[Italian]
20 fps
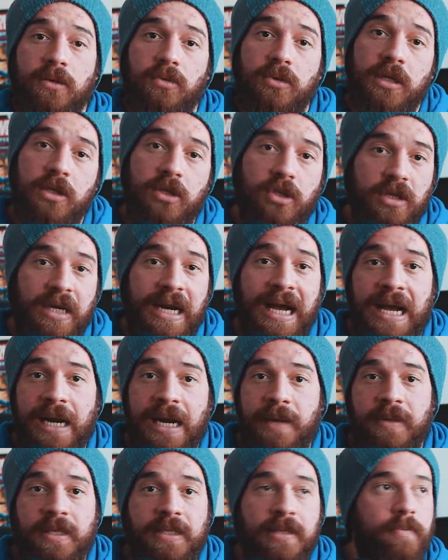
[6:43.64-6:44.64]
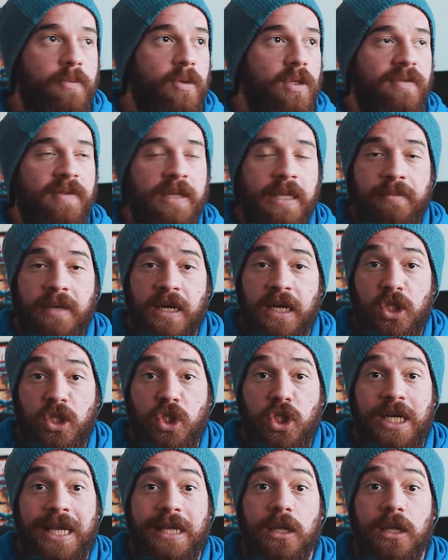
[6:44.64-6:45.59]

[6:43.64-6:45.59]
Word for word: nutrizionale, per esempio di vitamina C,